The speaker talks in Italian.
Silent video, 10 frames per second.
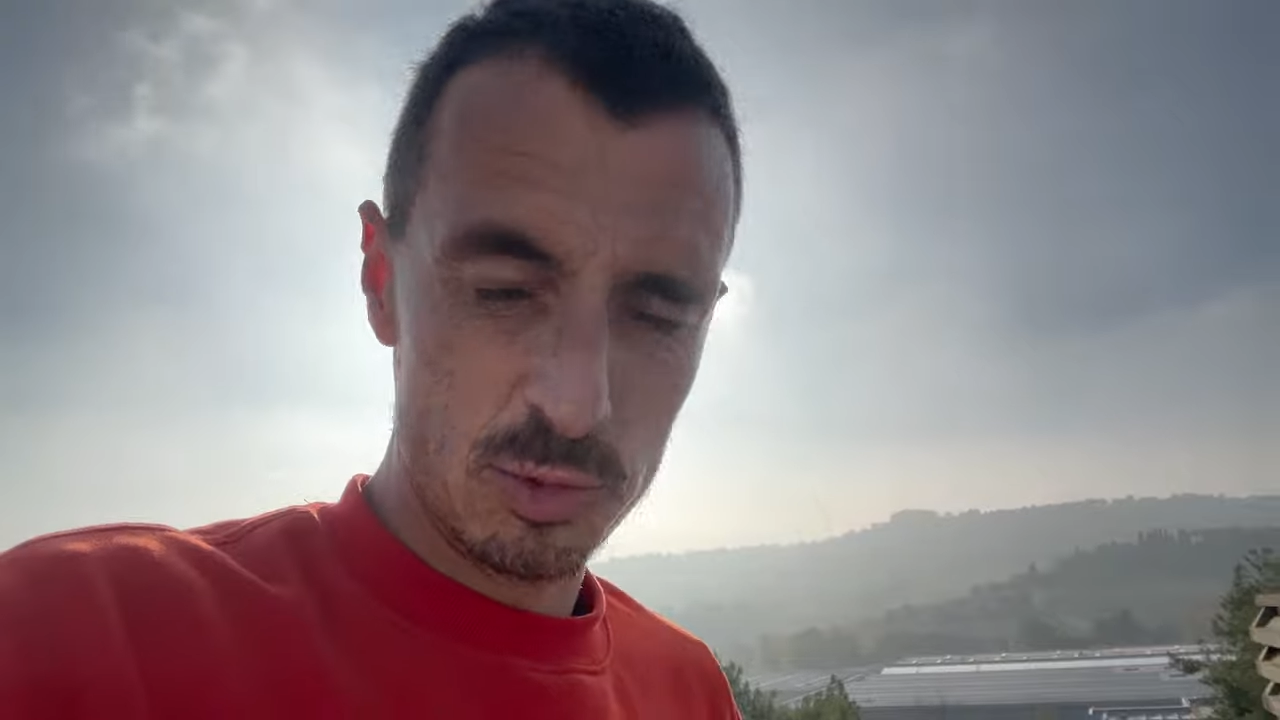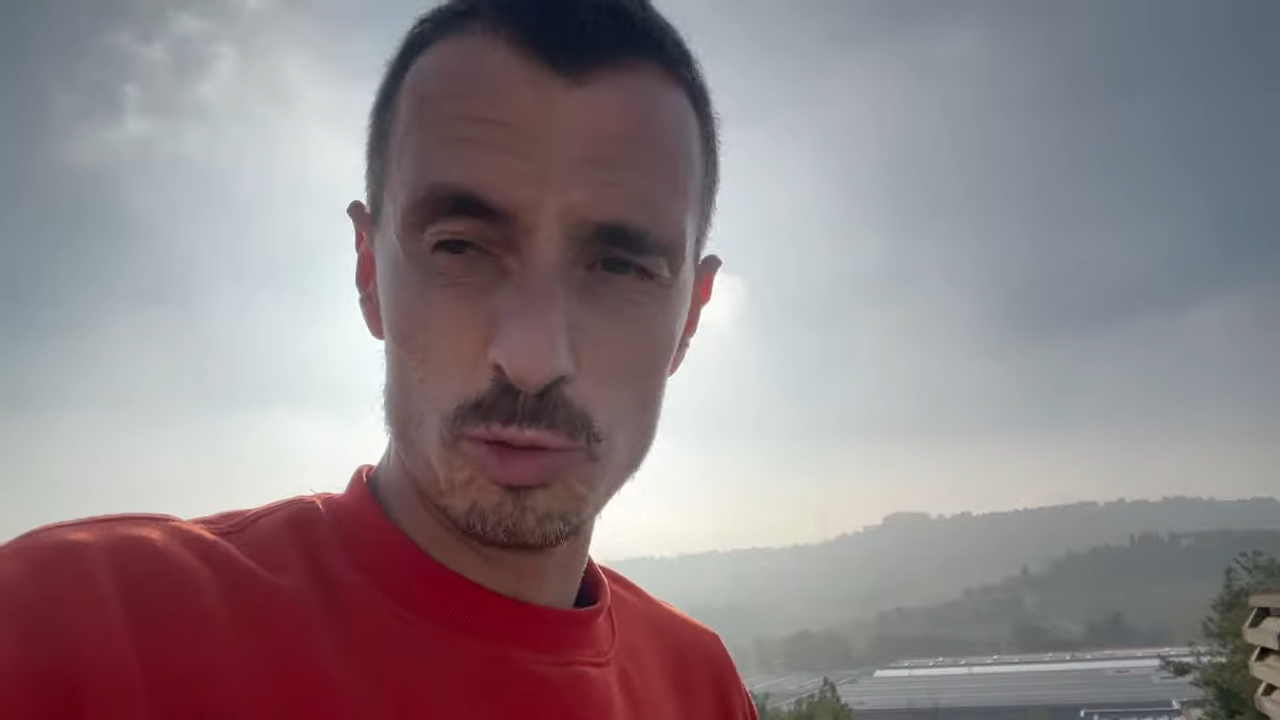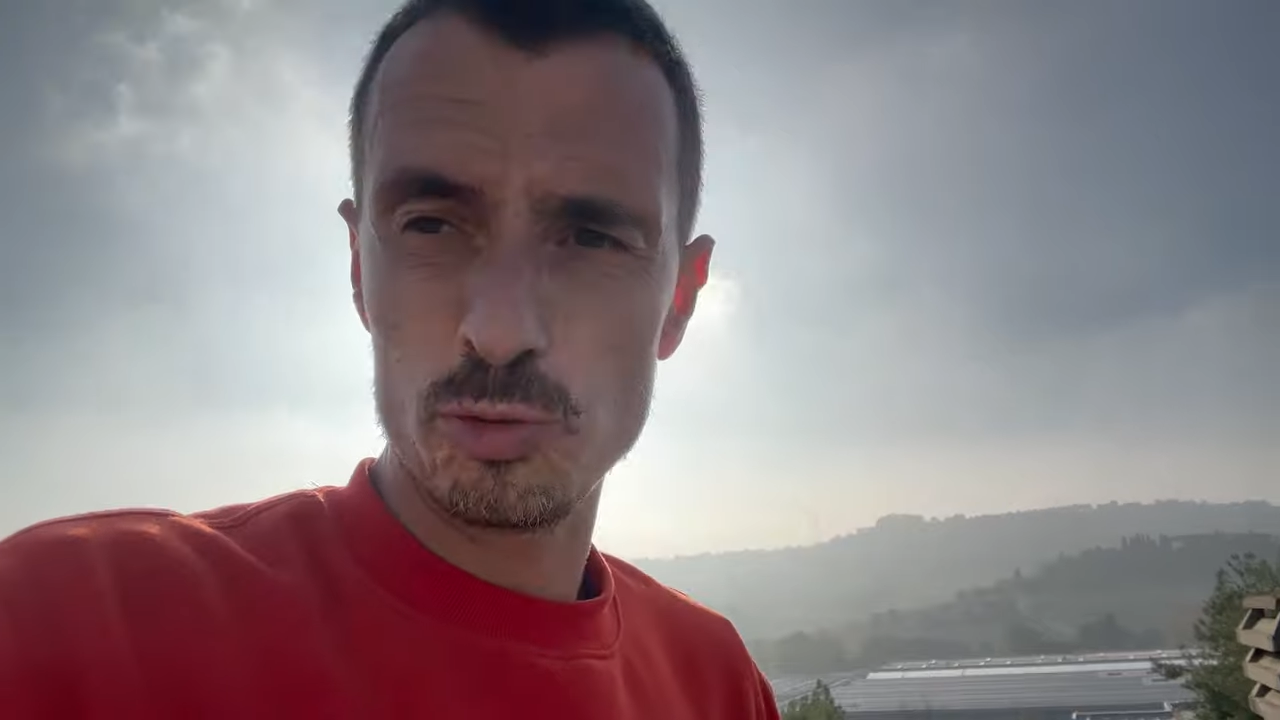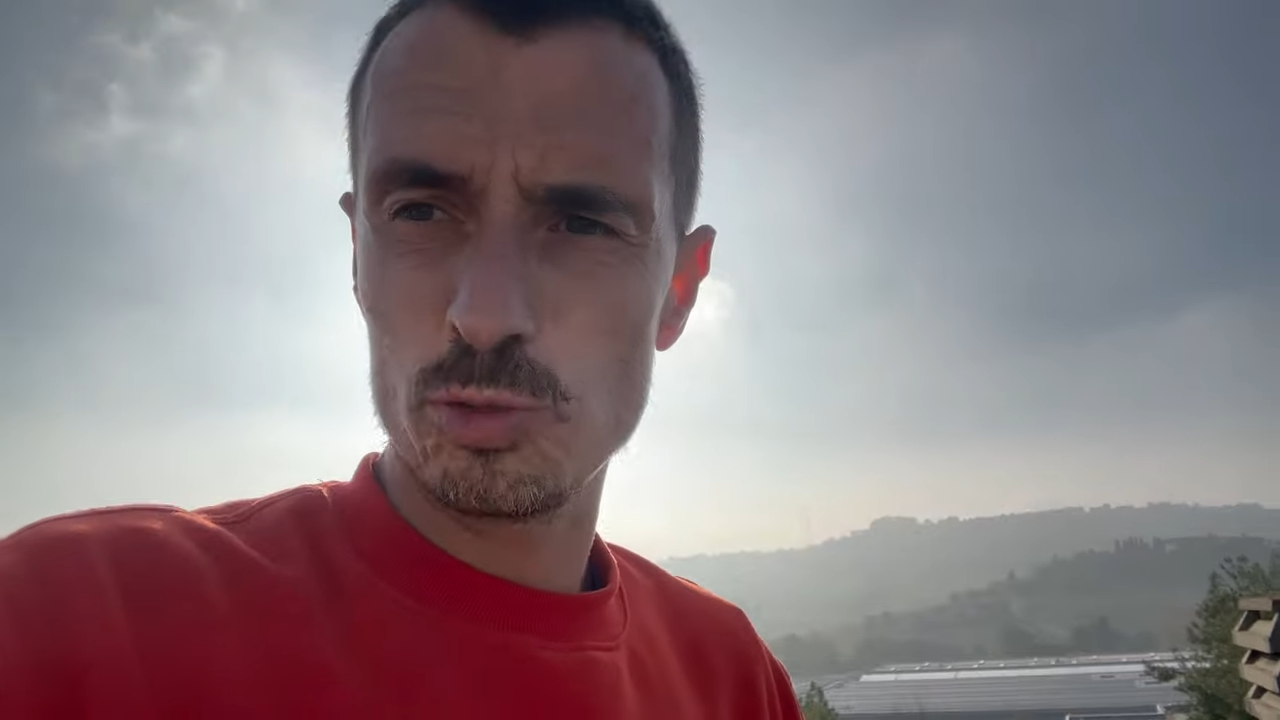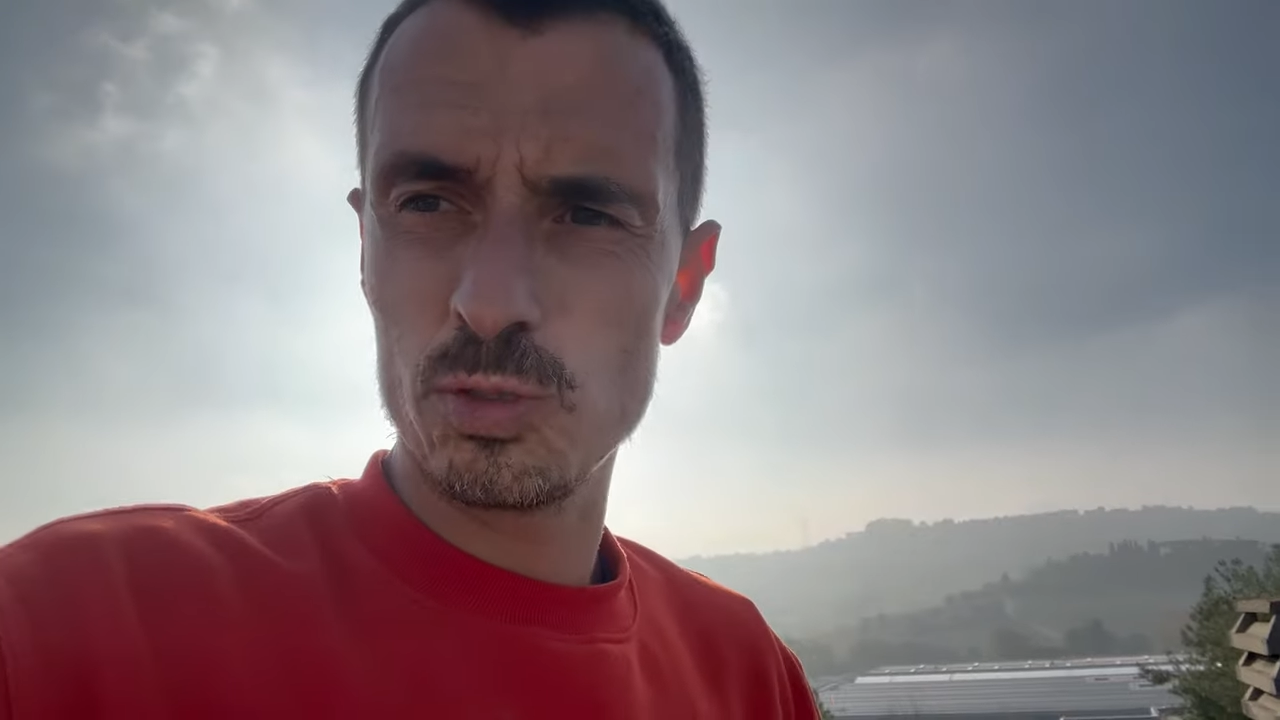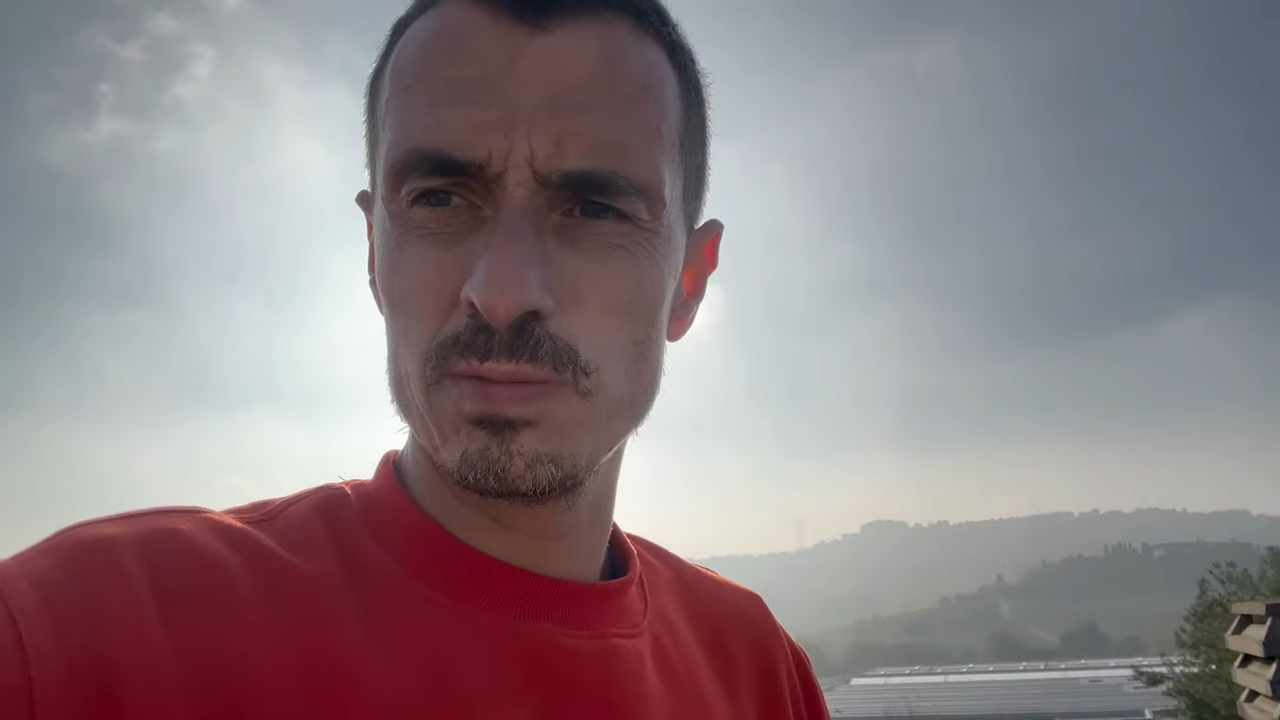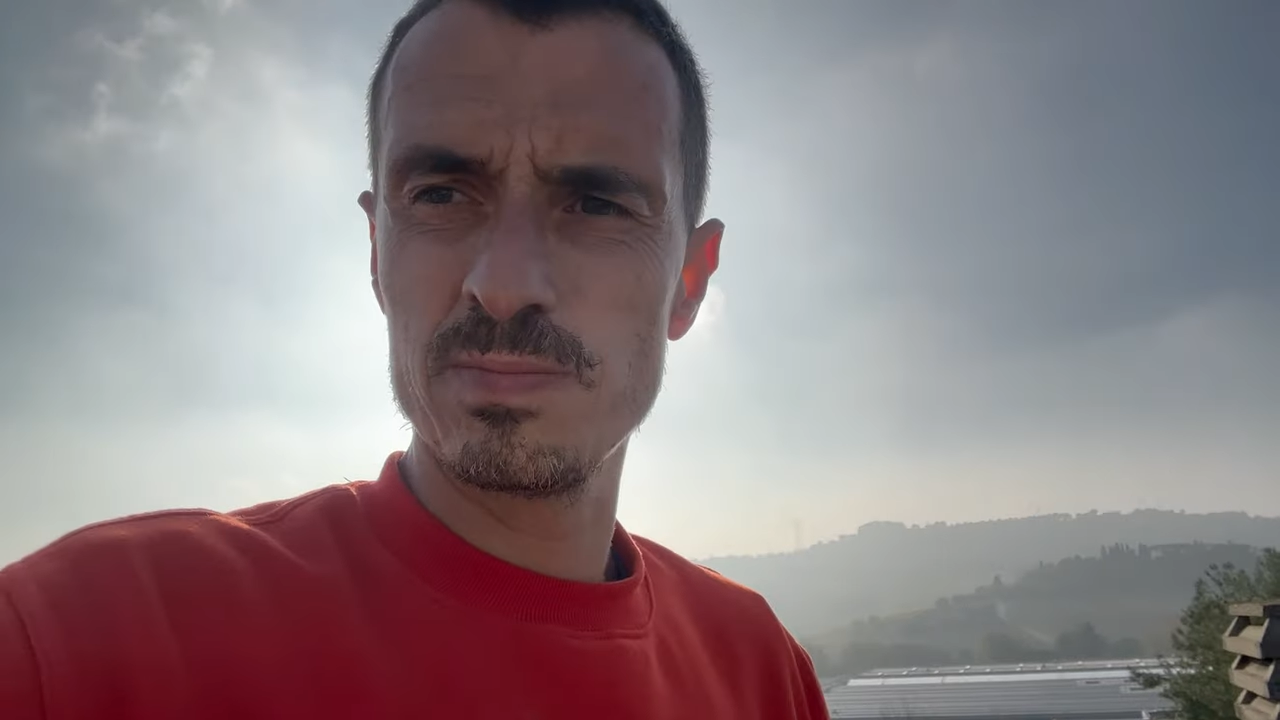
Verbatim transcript: tutto